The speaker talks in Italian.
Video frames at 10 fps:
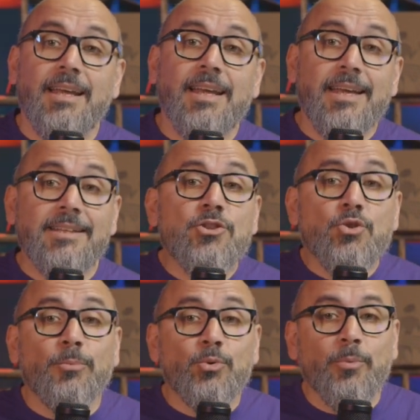e da
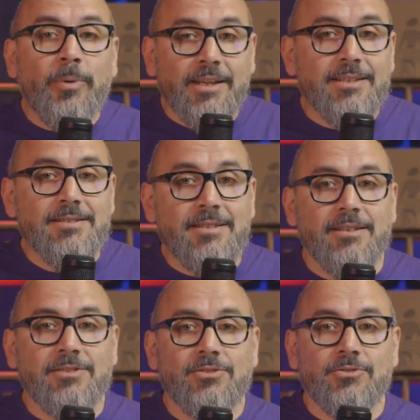Jobu Tupaki
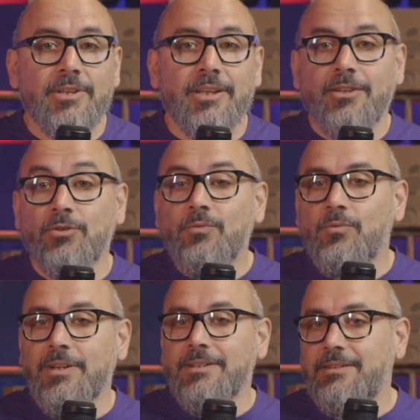stesso, che non
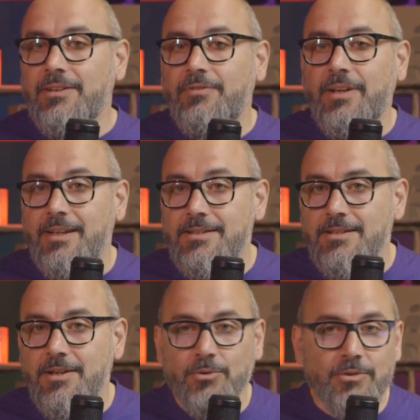vuole
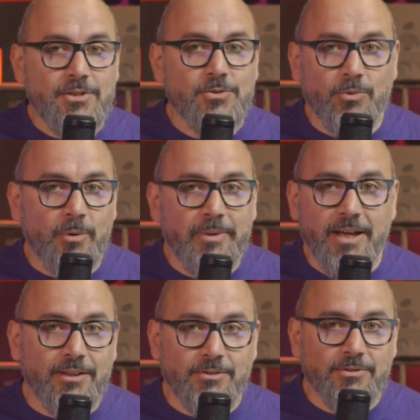interferenze con il suo
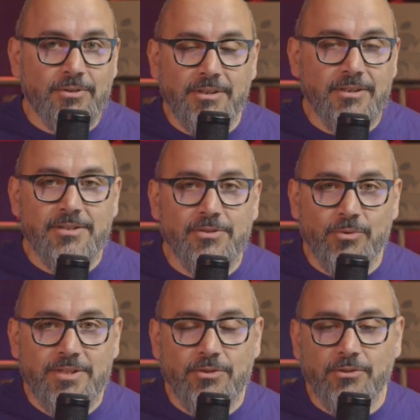piano di
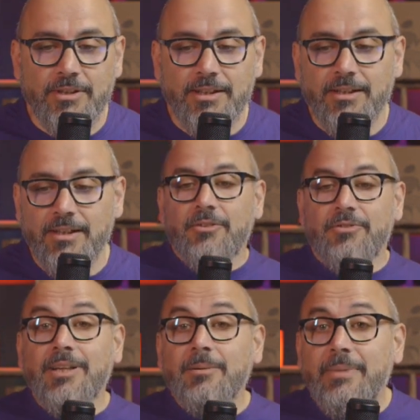distruzione.
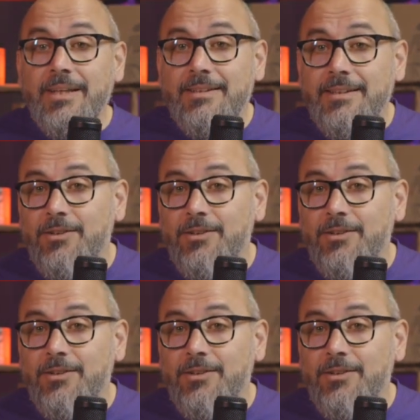Finalmente,